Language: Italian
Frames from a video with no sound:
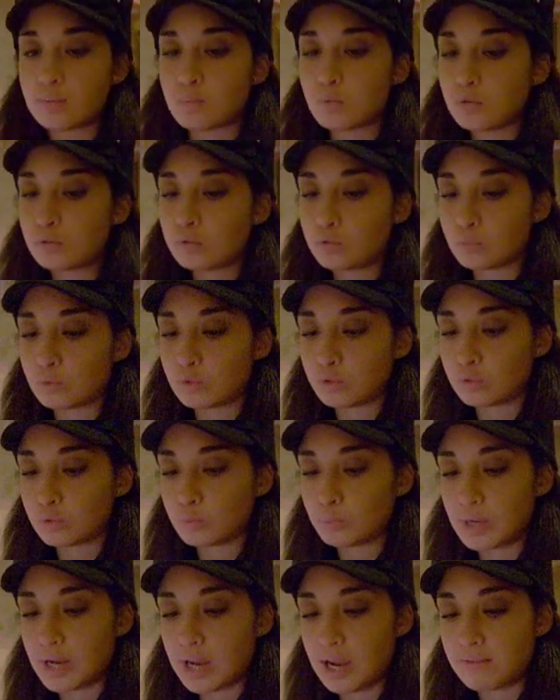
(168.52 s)
è molto
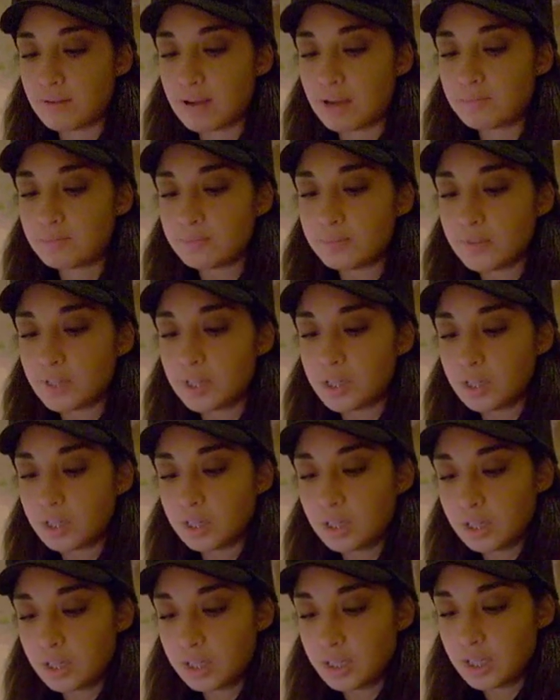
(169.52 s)
molto brava.
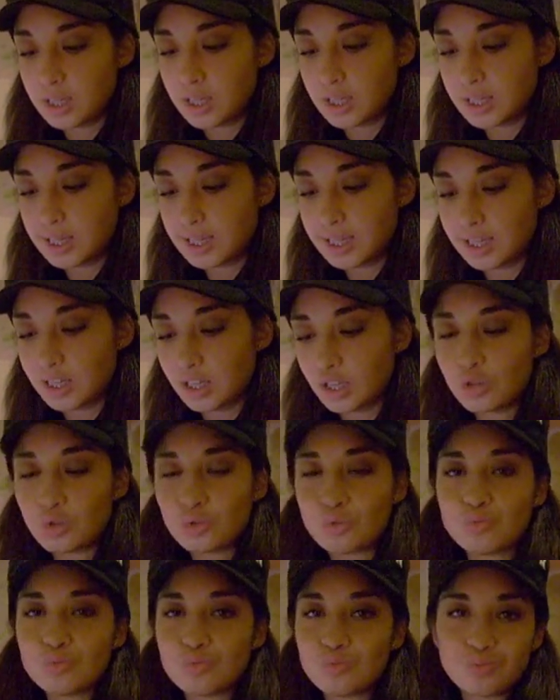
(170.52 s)
E,
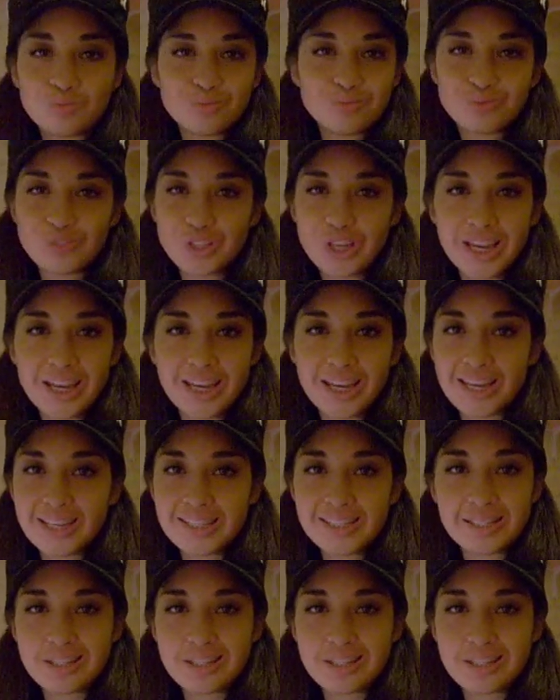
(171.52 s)
um, cioè, è